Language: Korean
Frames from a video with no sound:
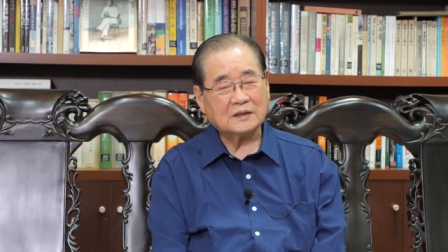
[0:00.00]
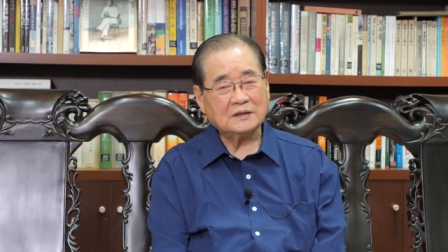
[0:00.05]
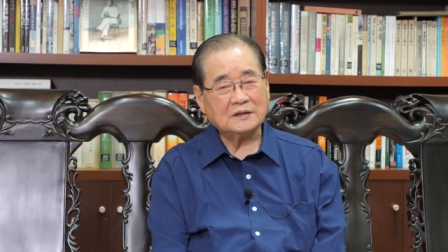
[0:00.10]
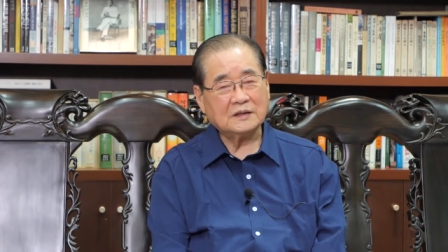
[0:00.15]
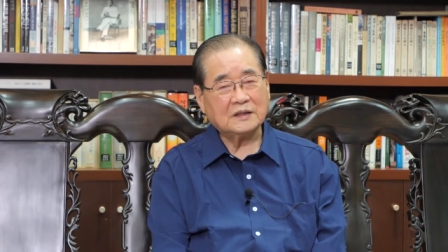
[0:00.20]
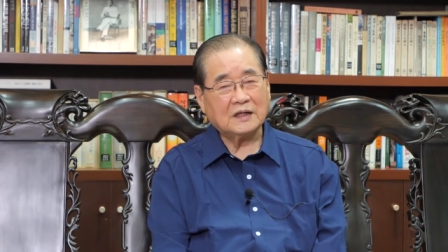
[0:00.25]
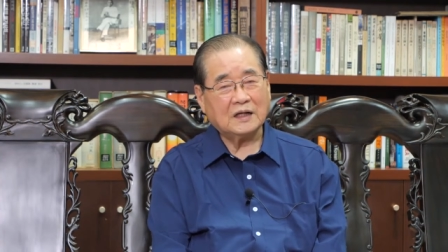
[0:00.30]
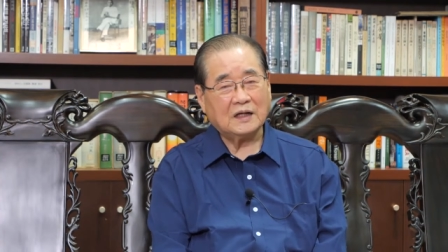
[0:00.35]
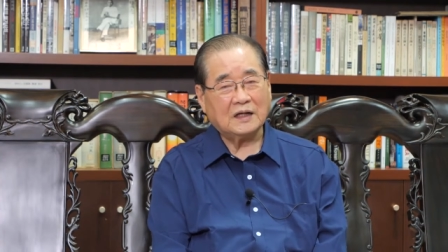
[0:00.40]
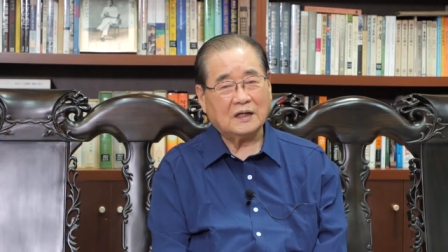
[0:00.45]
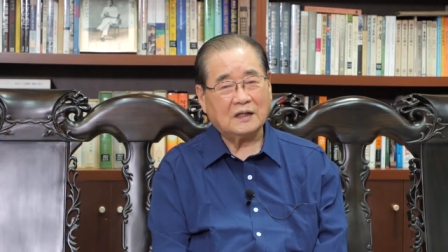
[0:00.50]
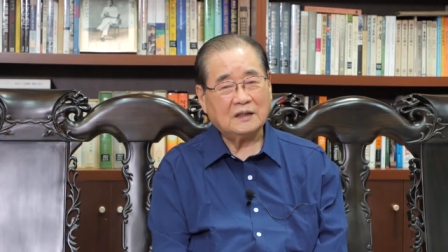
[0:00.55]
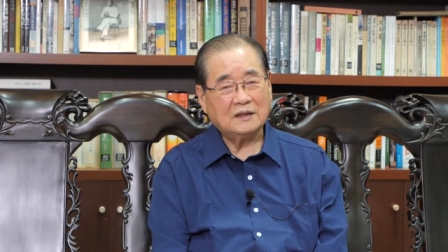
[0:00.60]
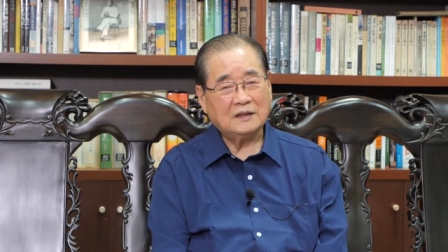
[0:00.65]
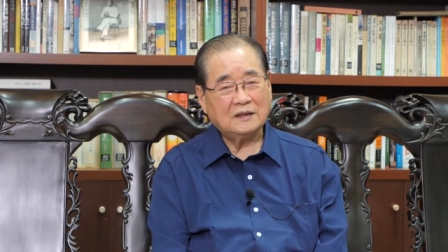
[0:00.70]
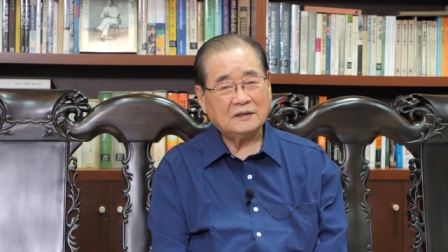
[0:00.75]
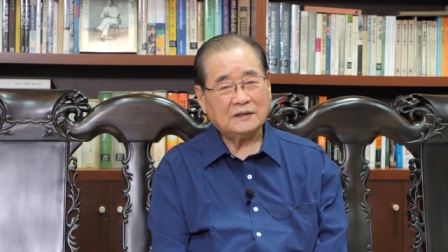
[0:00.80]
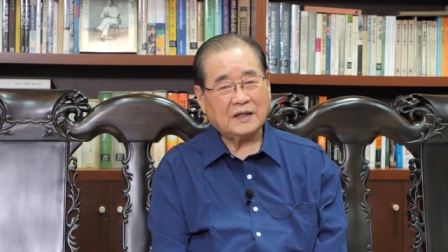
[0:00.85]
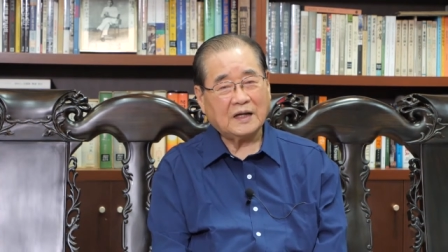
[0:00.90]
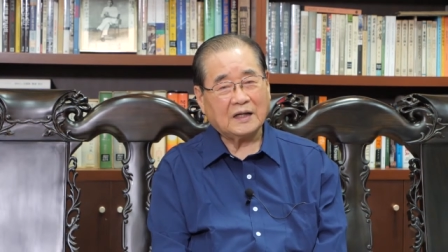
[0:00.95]
그러니까
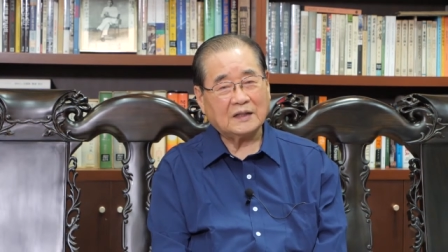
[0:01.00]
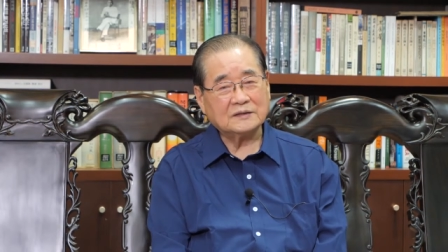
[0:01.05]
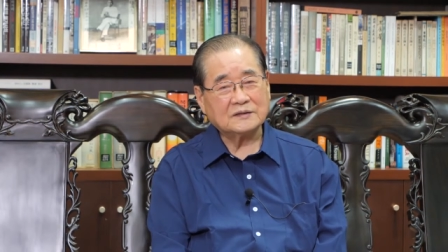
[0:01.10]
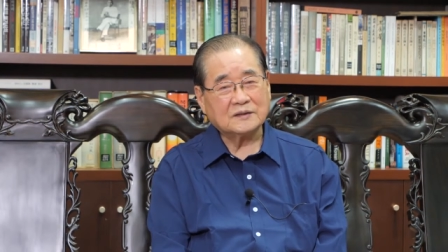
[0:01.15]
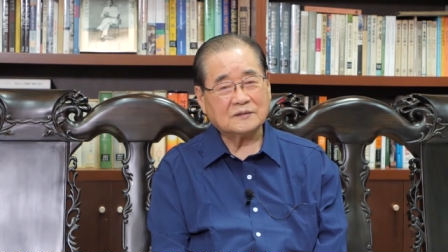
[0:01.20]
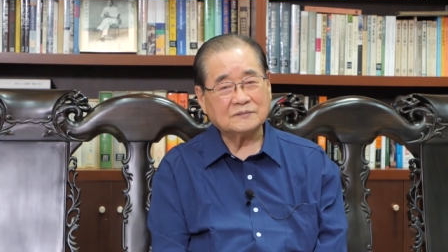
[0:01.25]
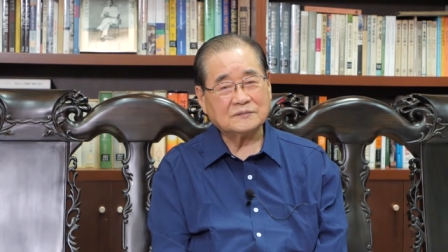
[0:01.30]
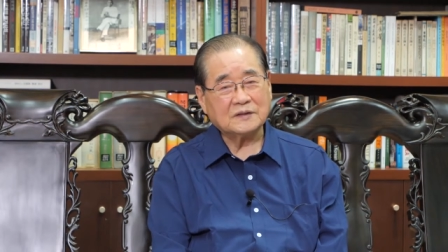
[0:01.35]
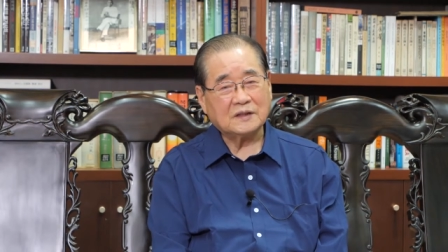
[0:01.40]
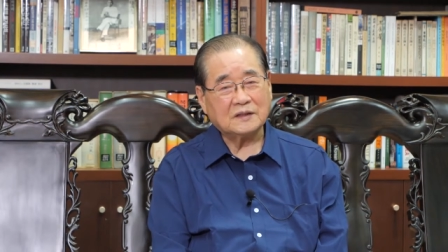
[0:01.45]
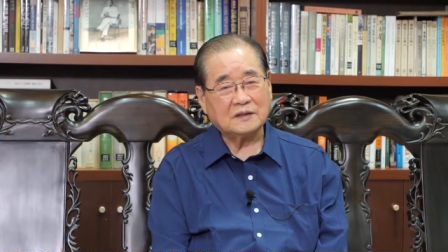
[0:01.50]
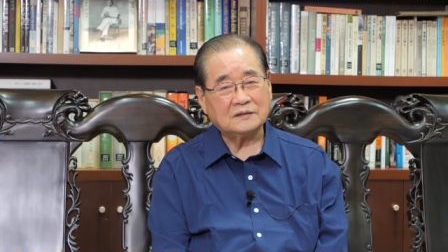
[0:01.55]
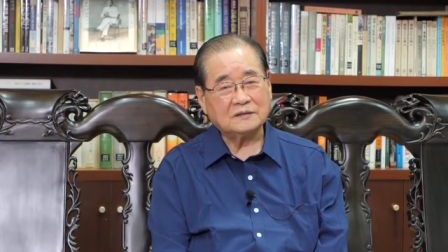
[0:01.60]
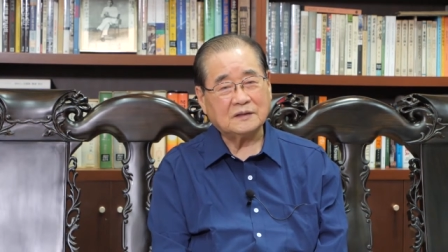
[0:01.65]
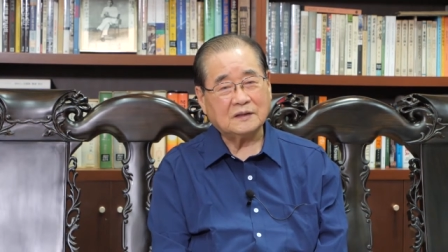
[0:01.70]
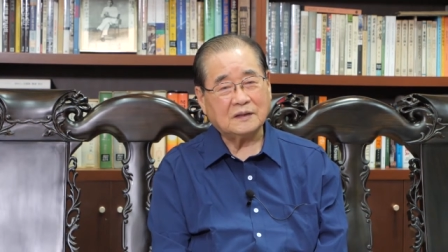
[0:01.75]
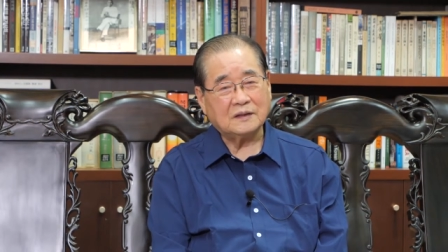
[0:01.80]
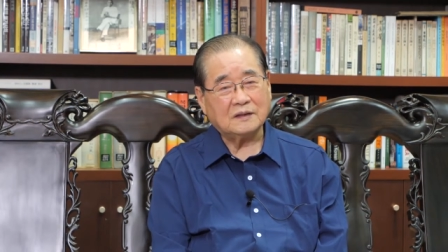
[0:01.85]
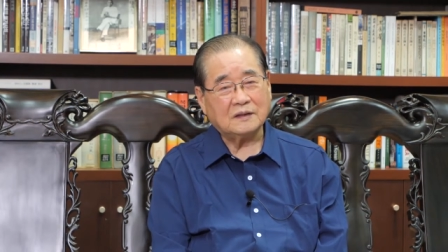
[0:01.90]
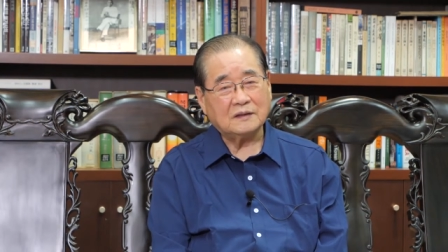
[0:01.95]
내가 지금
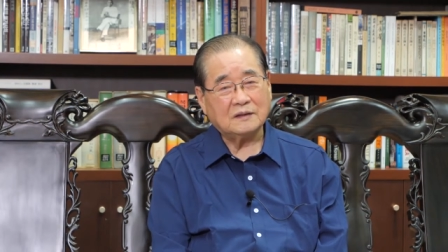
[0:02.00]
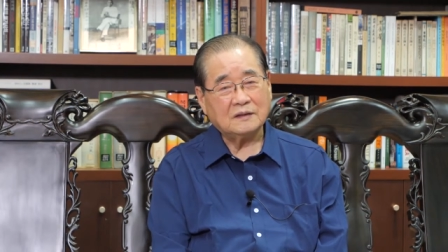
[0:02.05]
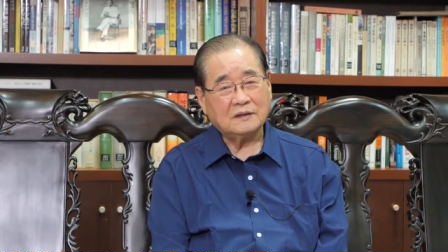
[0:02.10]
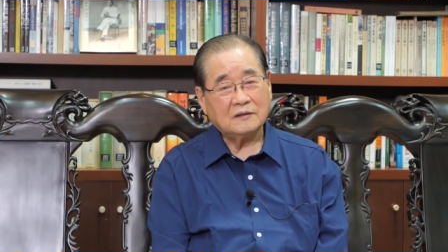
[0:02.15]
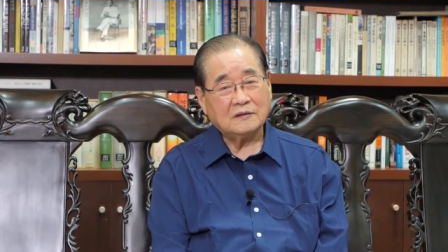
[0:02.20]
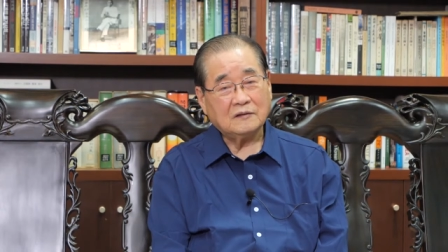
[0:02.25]
생각하는데